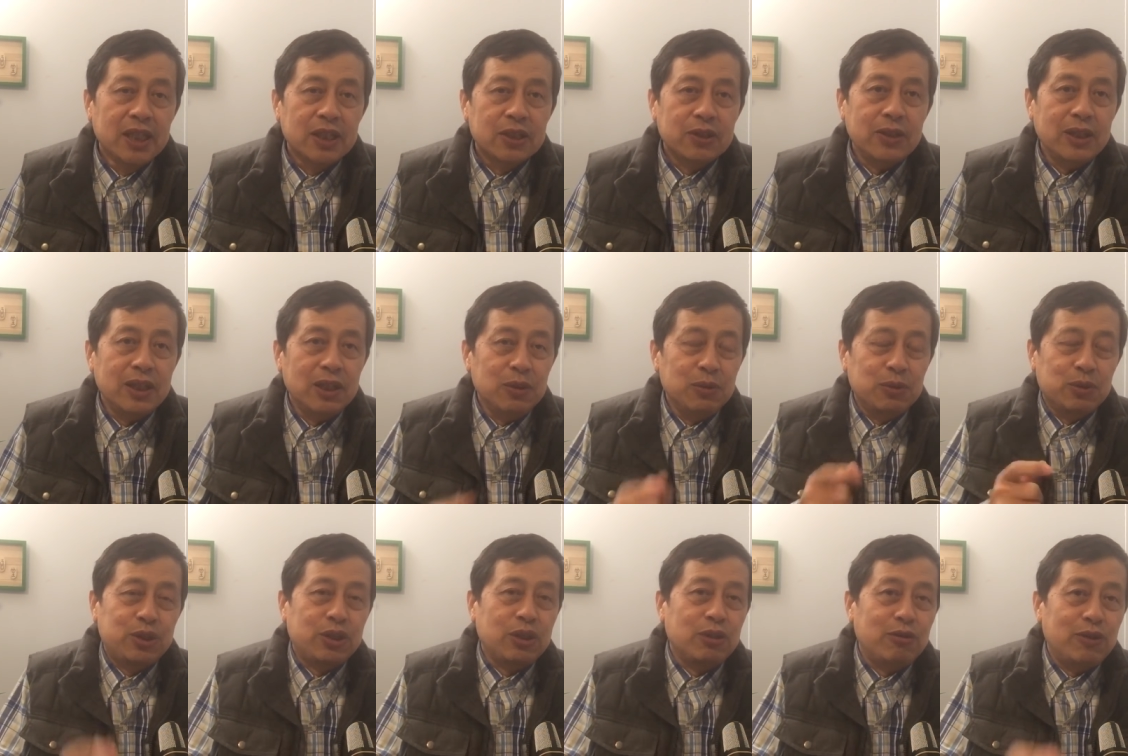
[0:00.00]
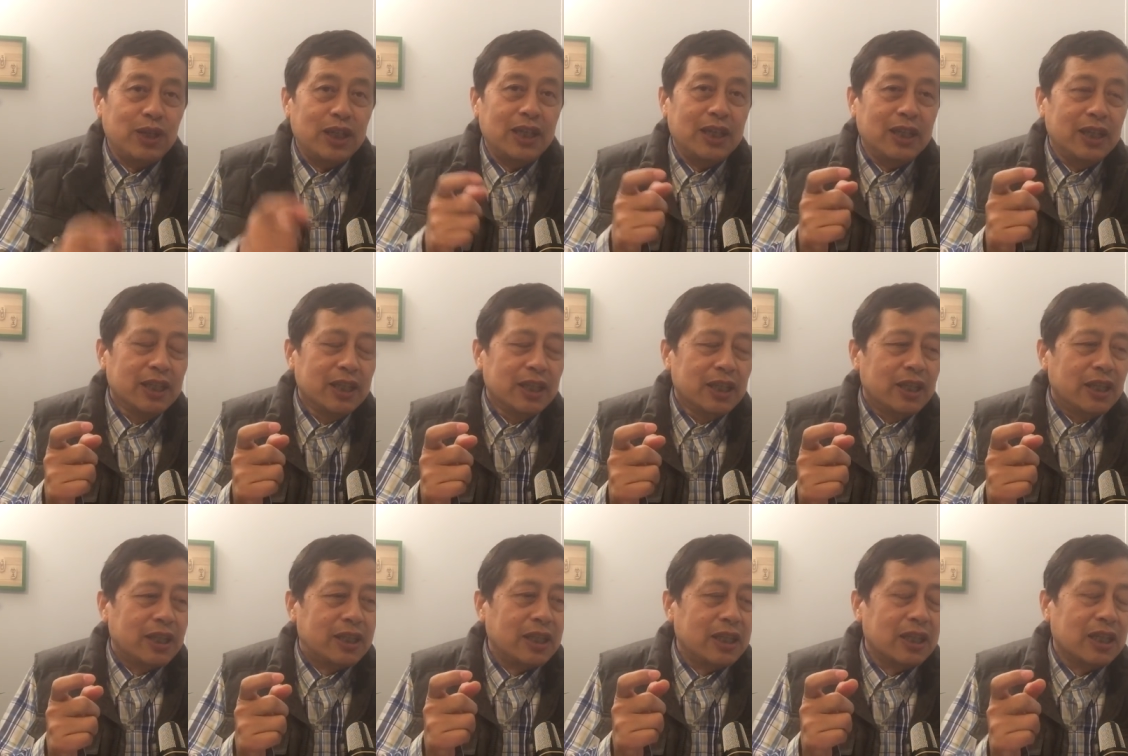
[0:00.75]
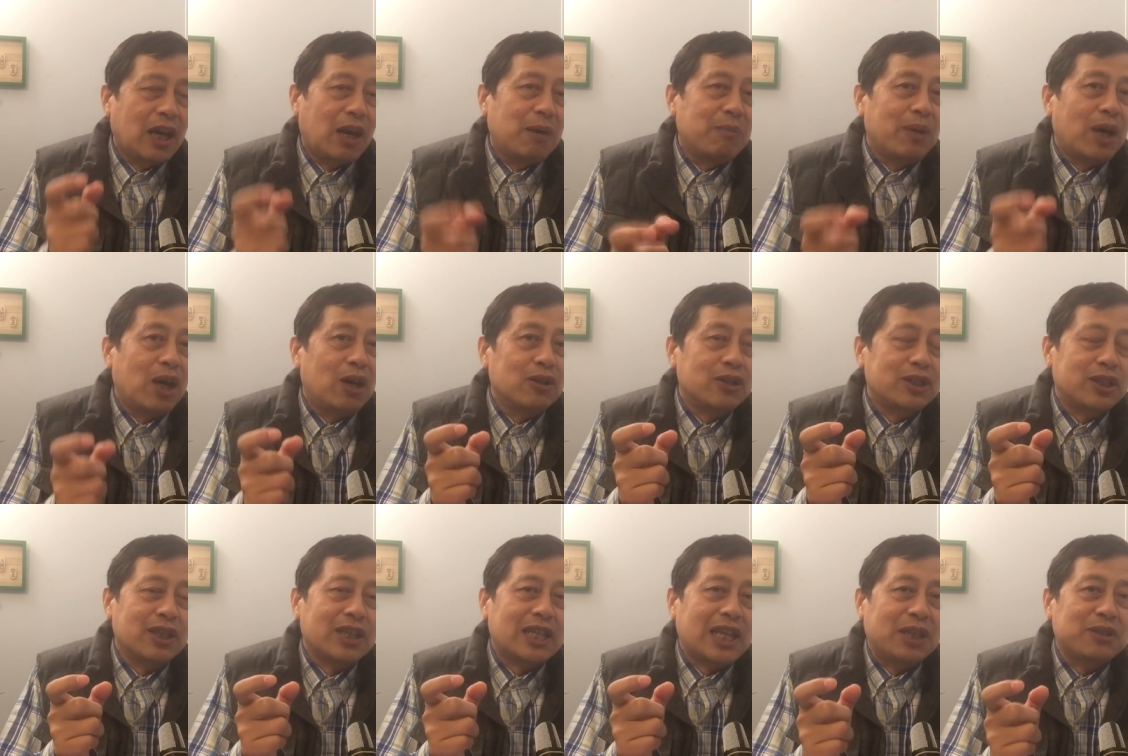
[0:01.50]
所以鲁迅会跟老毛
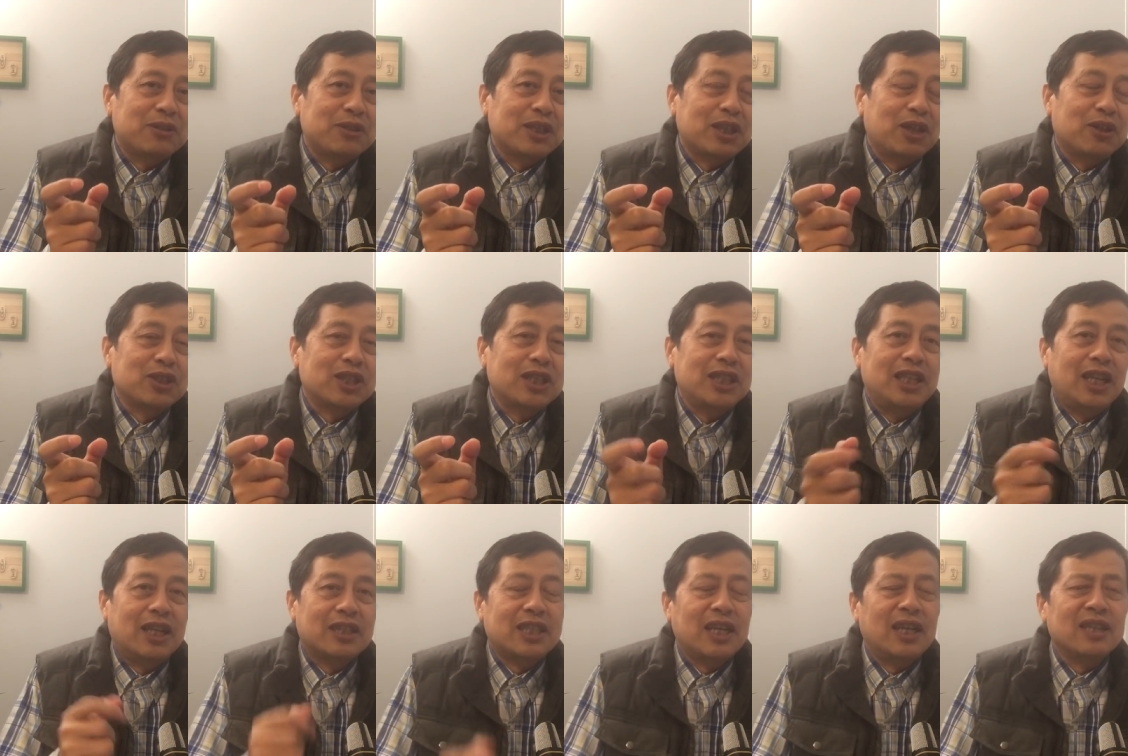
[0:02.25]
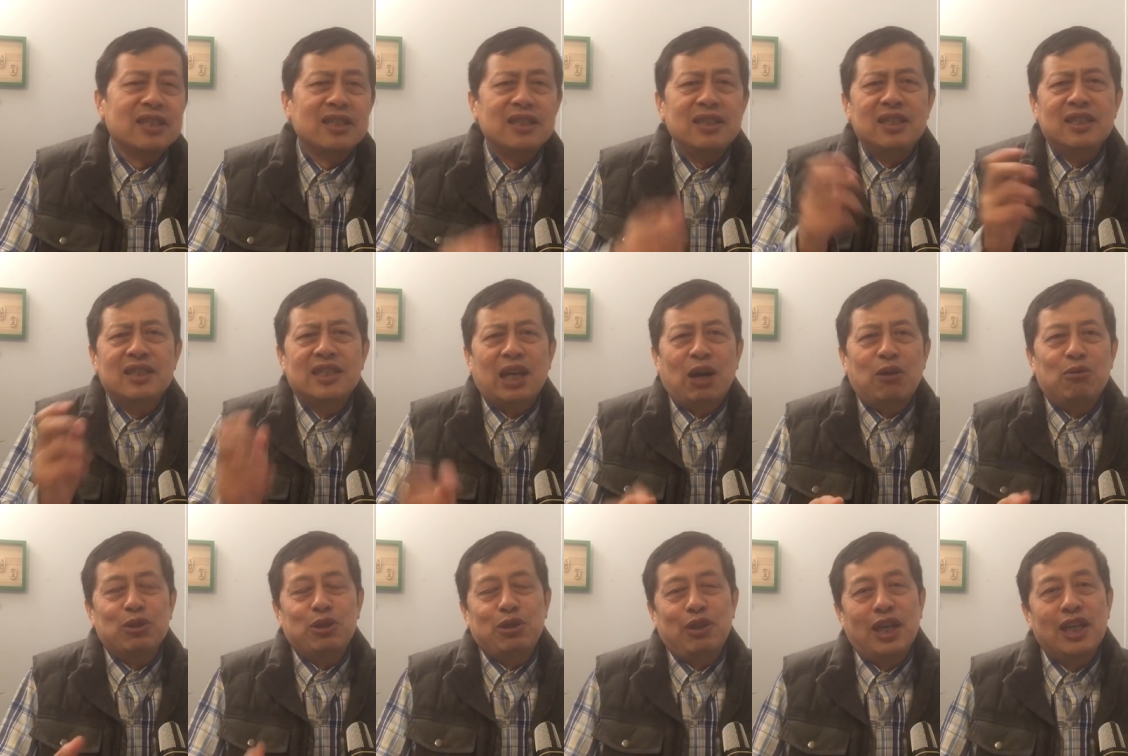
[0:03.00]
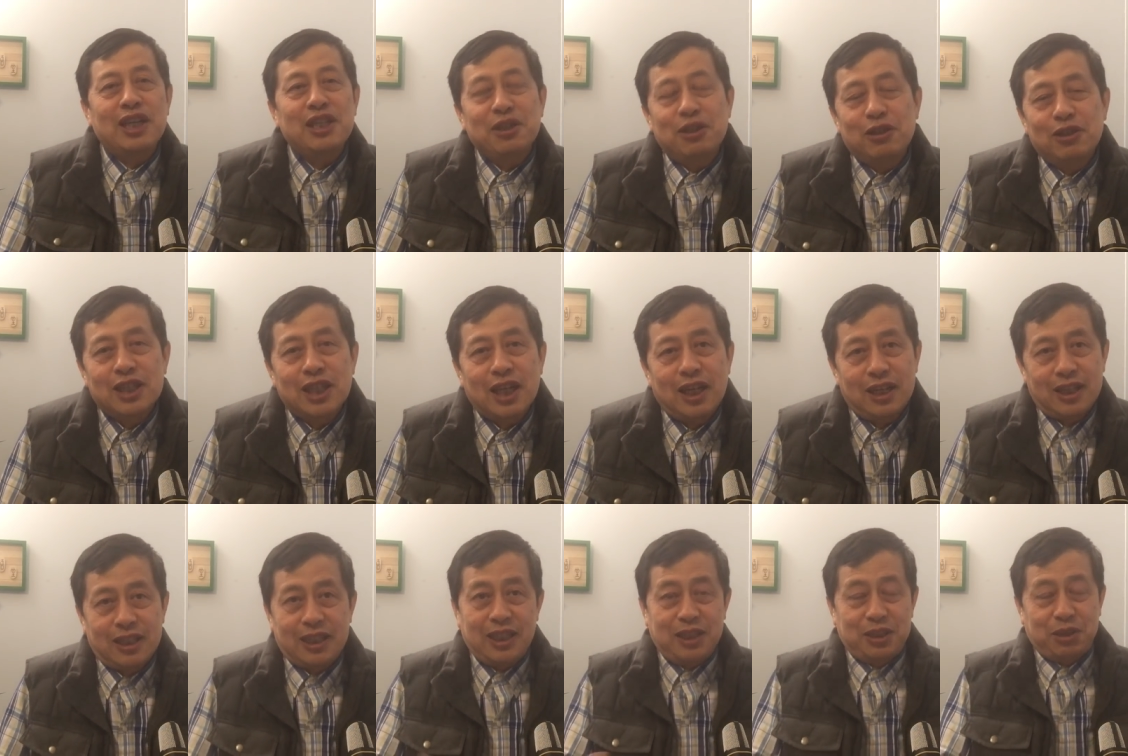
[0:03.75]
就感觉到是一样。但是你掌握权力以后
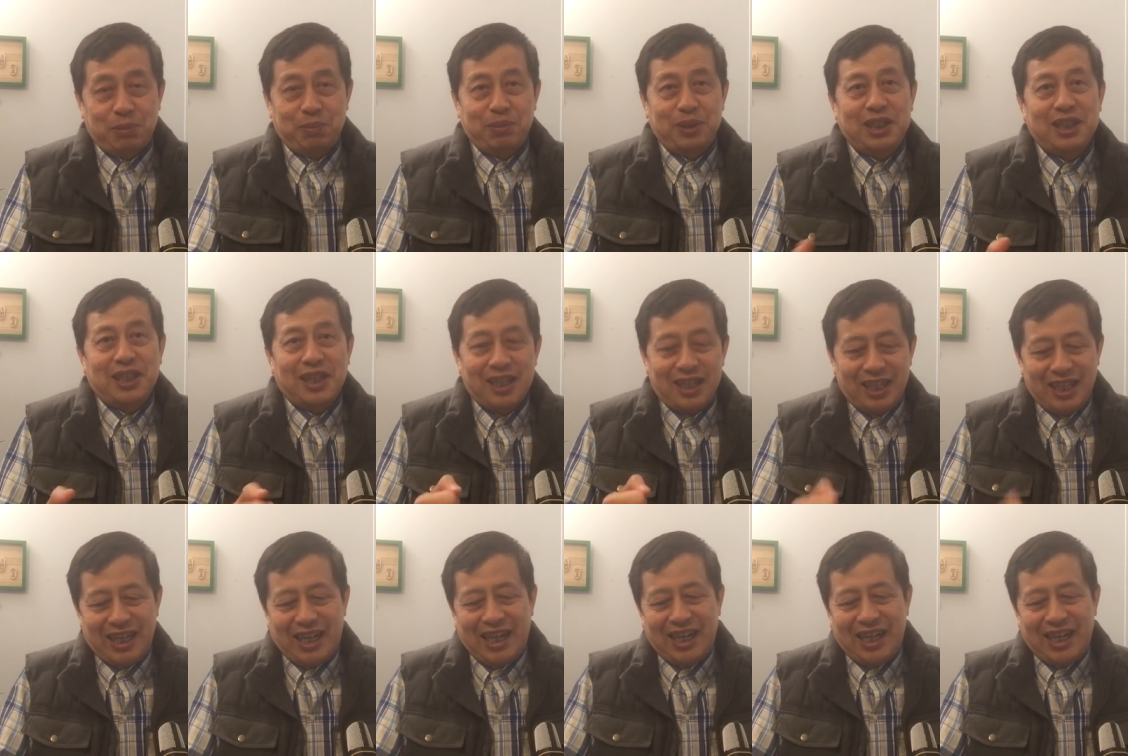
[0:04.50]
呢，那就不行了。